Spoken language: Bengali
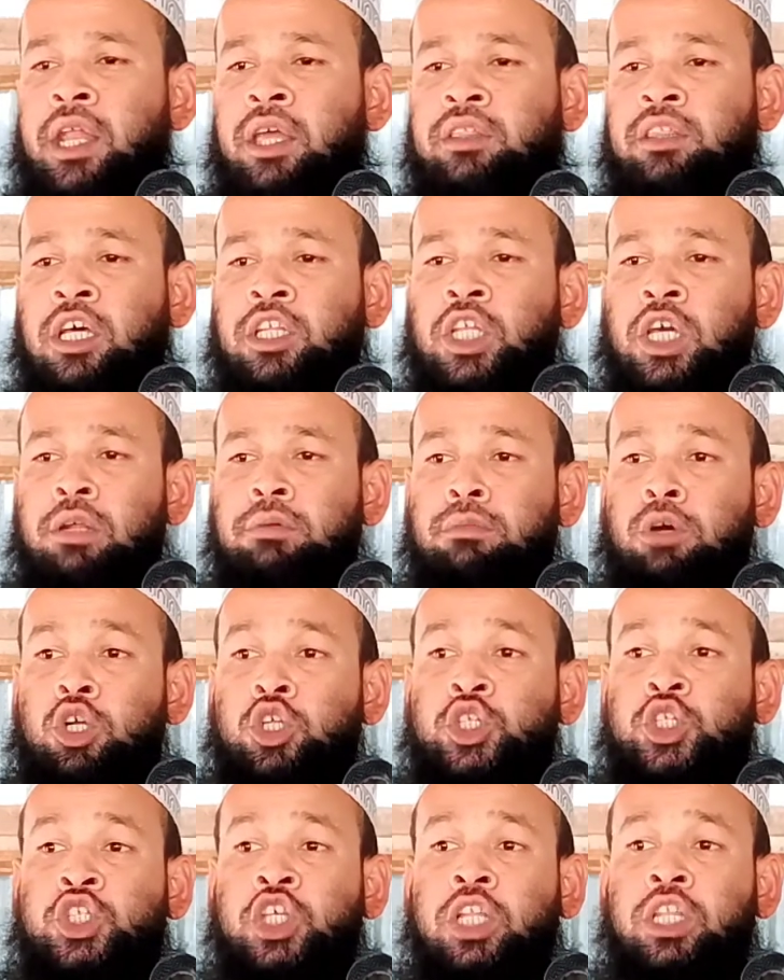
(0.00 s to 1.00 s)
মানে তাদের
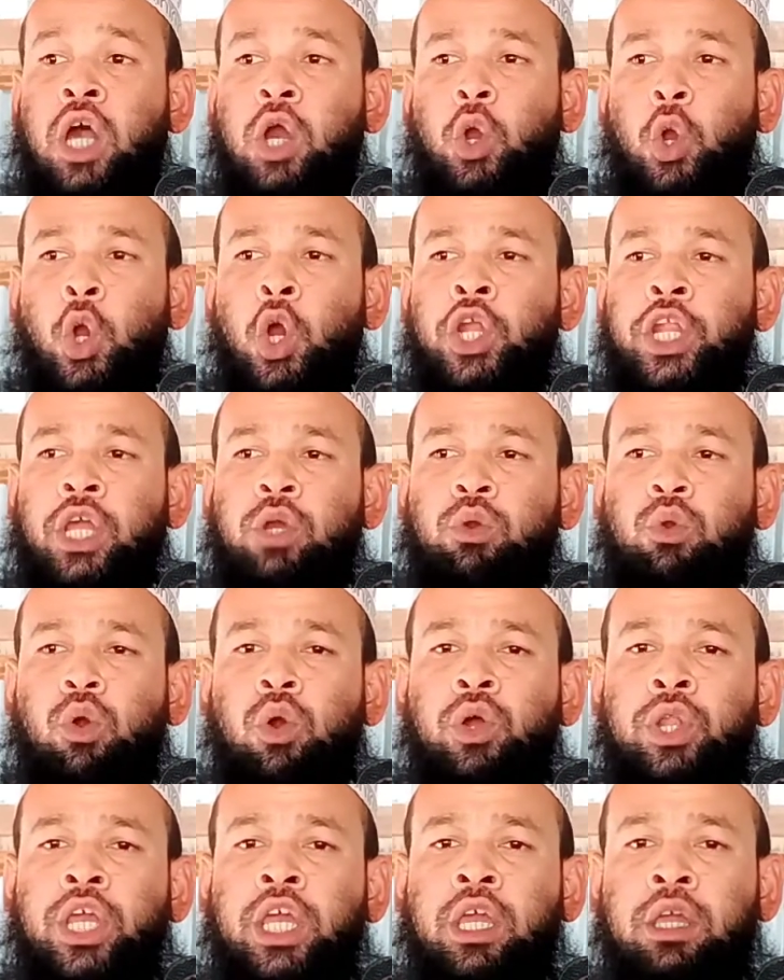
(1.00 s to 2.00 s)
মর্যাদা অনেক
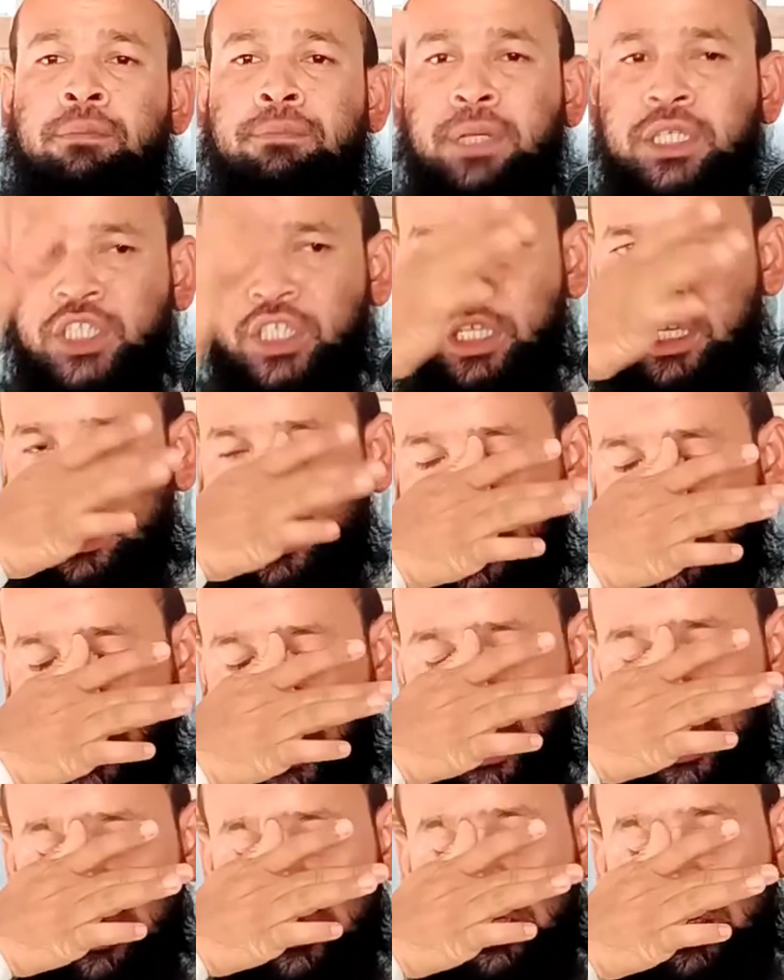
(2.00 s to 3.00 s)
অনেক বেশি
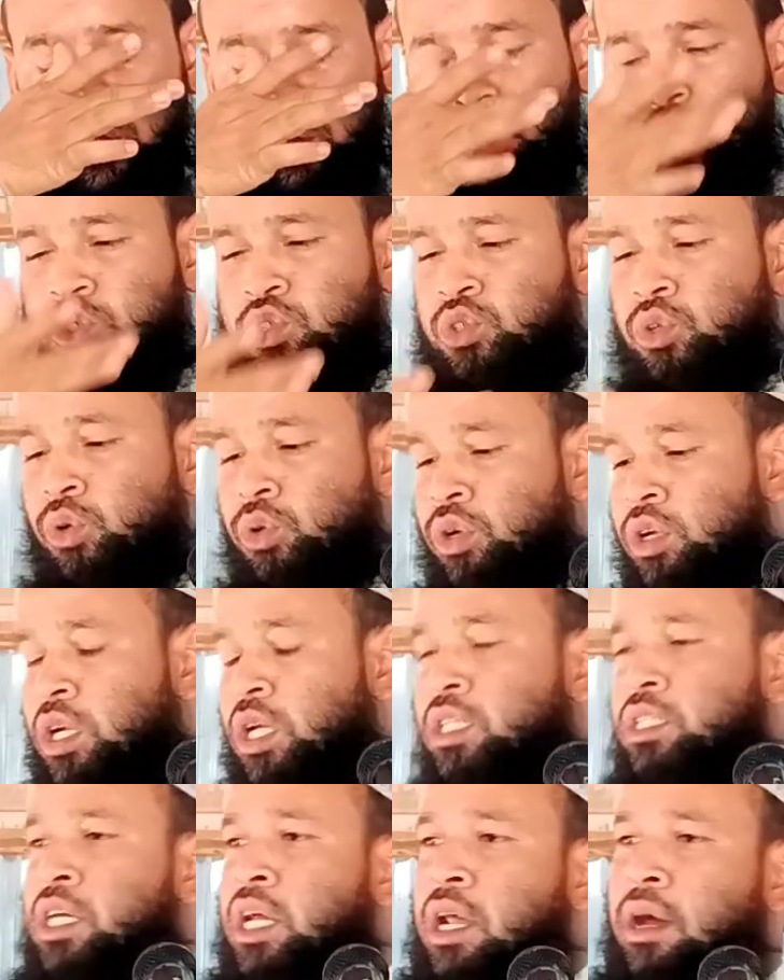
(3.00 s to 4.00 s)
কিন্তু
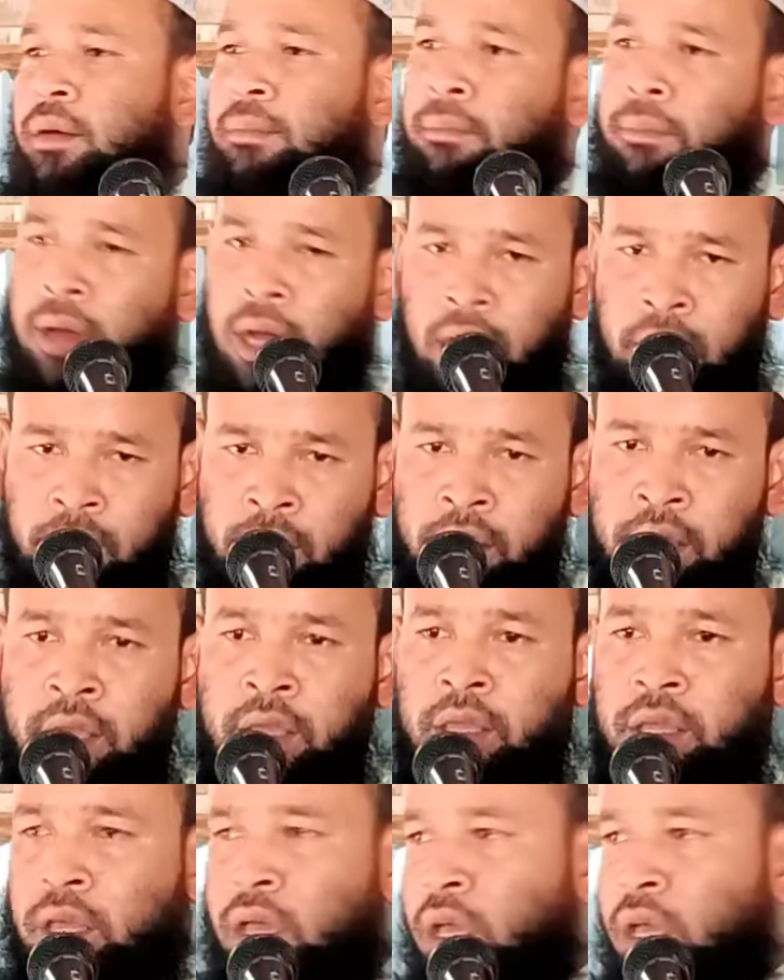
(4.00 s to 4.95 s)
সুন্না যারা মানে